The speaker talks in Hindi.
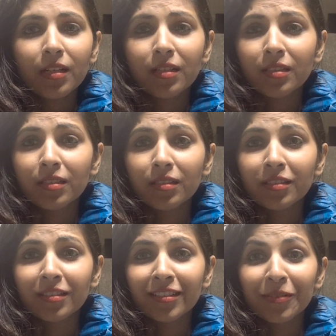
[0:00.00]

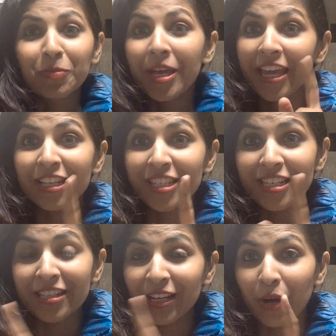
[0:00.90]
Uh, मैं एक
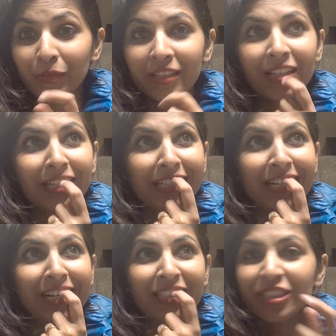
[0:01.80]
चीज़ दिखाऊंगी
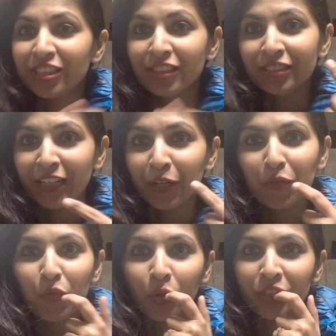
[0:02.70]
uh, जिस दिन संडे
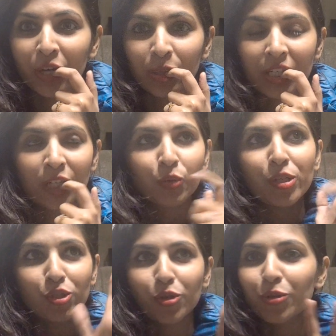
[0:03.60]
को ब्लॉग दिखाऊंगी ना तो
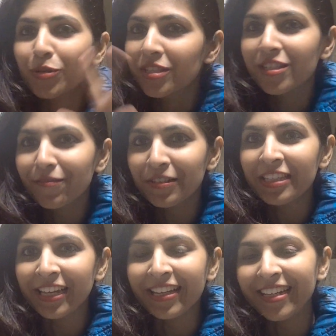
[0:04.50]
आई शो यू
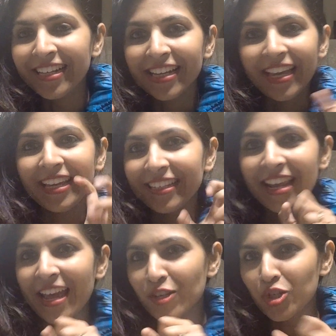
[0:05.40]
डिफरेंट थिंग एक
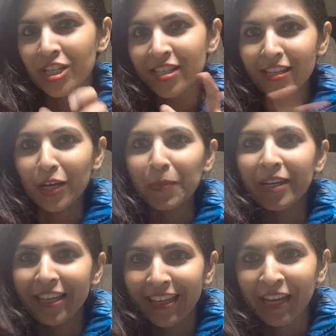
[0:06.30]
नया चीज़ घर
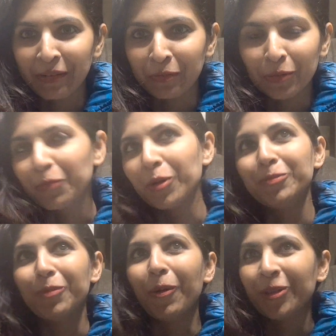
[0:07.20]
पे लेके आए हम लोग
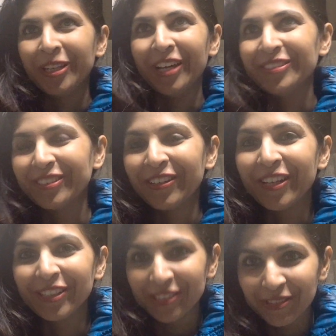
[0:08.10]
बहुत बहुत टाइम से
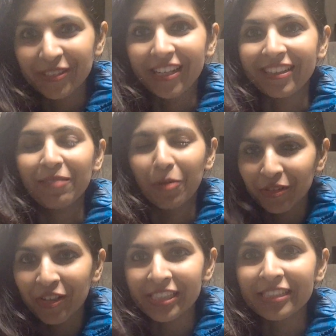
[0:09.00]
सोच रहे थे
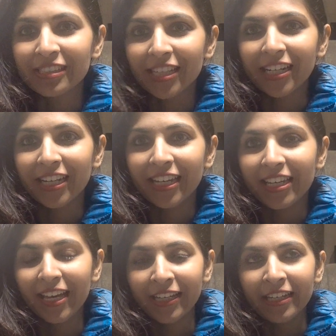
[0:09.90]
बहुत रिसर्च करके
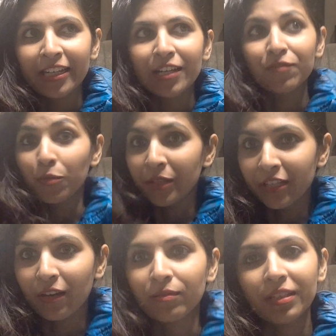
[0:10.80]
लेके आए हैं वो भी
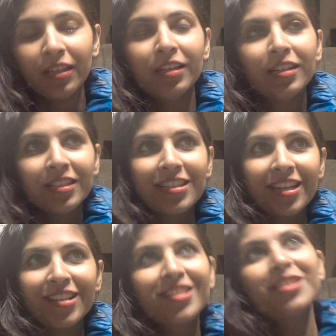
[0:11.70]
दिखाऊंगी
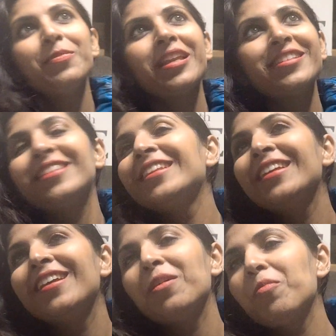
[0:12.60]
ठीक है जिसने मेरी
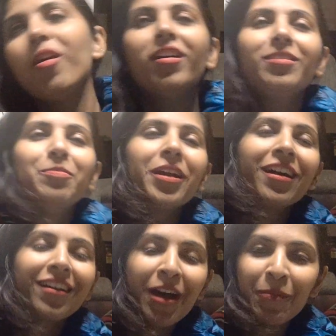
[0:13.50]
ज़िंदगी का बहुत
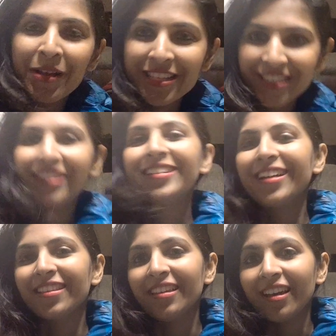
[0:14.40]
बड़ा काम आसान
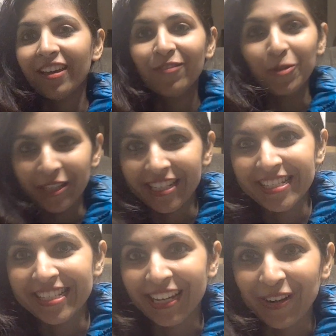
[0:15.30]
कर दिया है वो
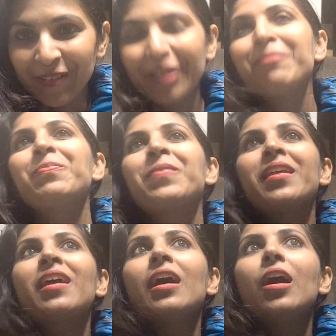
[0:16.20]
चीज़ दिखाऊंगी
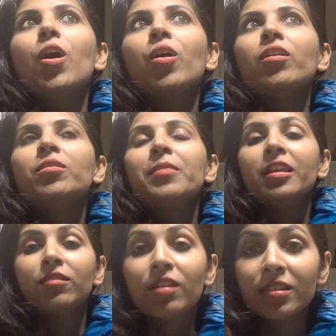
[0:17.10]
और
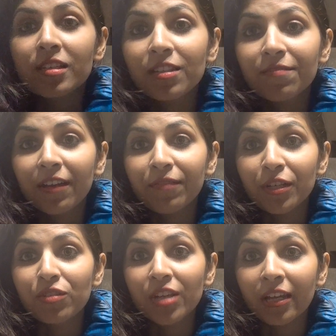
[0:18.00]
मेरे थ्री
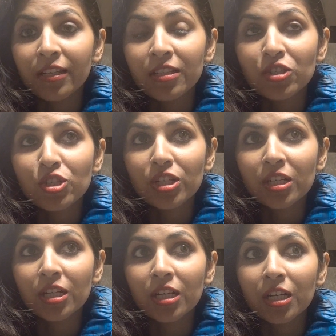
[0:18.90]
वीडियो चैलेंज
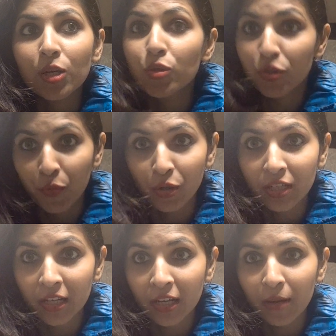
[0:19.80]
को
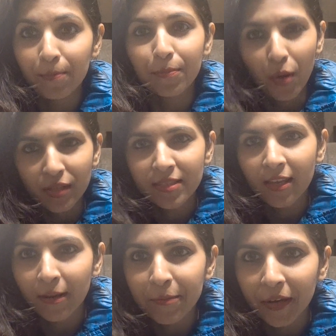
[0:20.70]
सपोर्ट करें बहुत
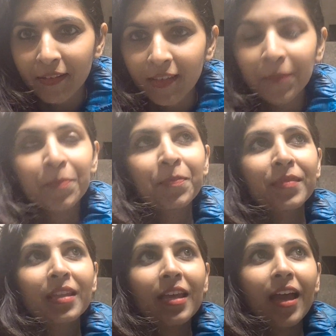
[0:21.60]
सारा प्यार दें
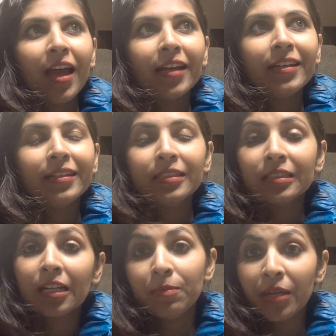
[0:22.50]
एंड
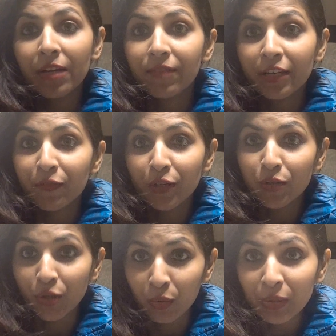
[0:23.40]
uh, कल मेकअप वाली
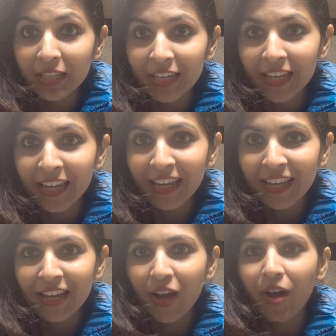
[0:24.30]
वीडियो ज़रूर देखें
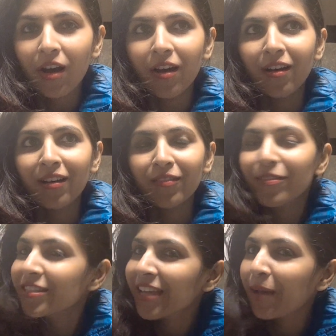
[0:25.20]
और
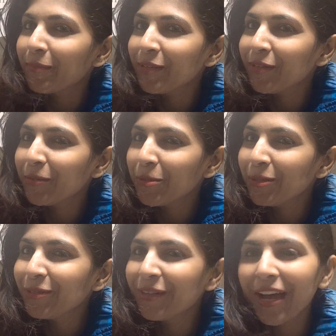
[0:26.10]
फिर से हैप्पी न्यू ईयर
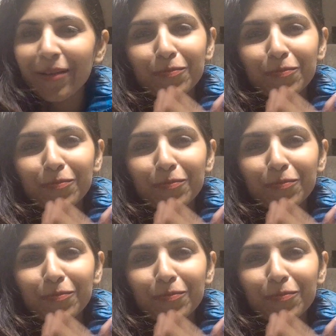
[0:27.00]
बोल दो